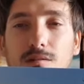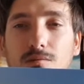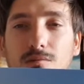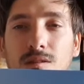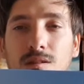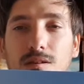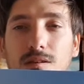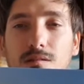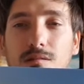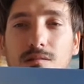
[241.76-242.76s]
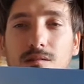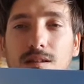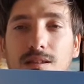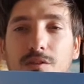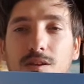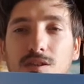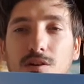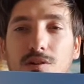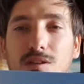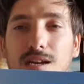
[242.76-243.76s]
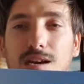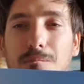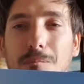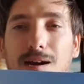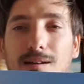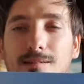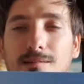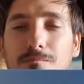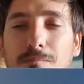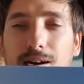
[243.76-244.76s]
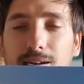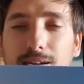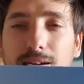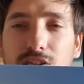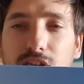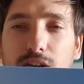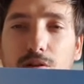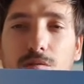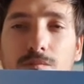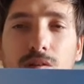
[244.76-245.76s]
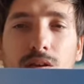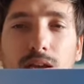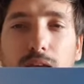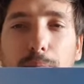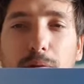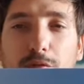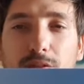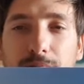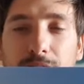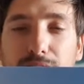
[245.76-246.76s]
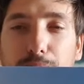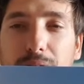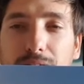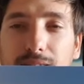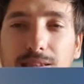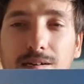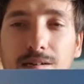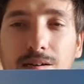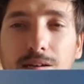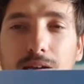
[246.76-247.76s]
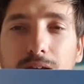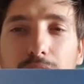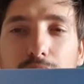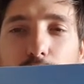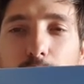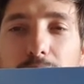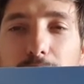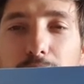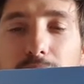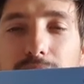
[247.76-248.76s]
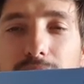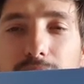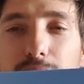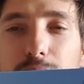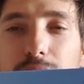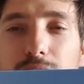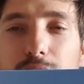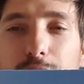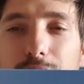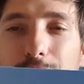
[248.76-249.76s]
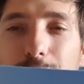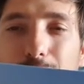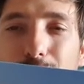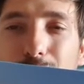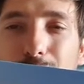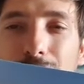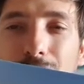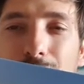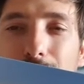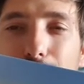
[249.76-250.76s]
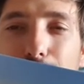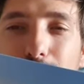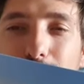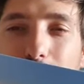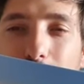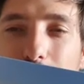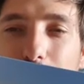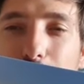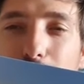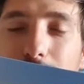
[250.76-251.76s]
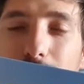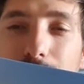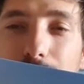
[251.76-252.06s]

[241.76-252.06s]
quindi la divisione tra mare, mare e cielo, è perfettamente piatta. Dobbiamo evitare quindi di fare foto con questo effetto qui